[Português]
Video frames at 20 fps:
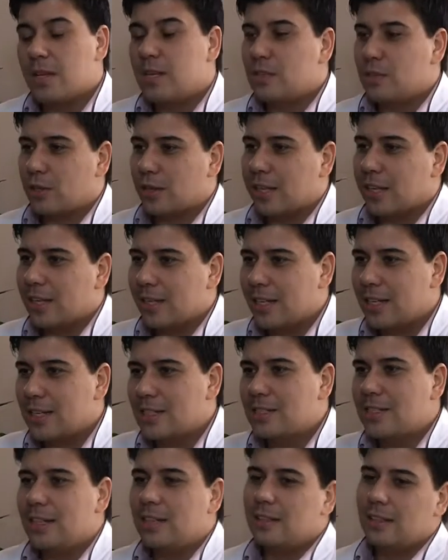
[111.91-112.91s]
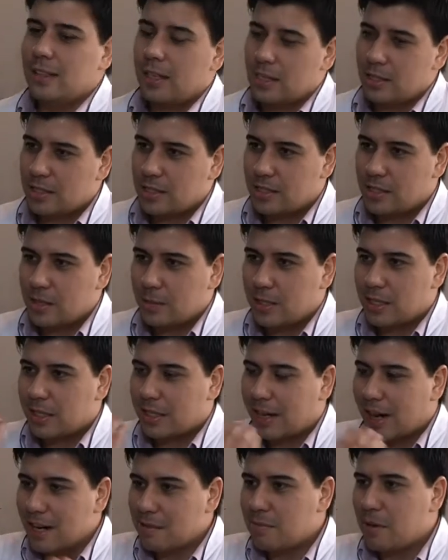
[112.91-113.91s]
Só que a criança, a gente chama de
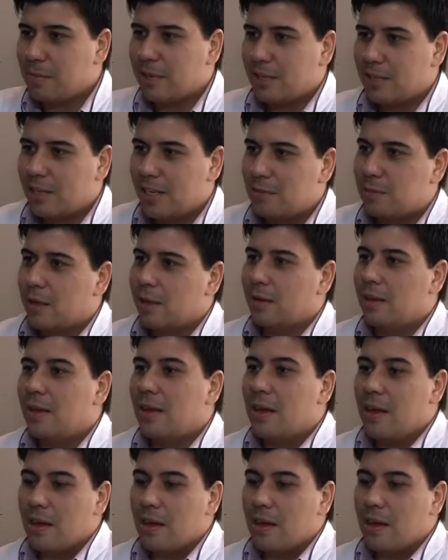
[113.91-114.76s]
cárie de mamadeira porque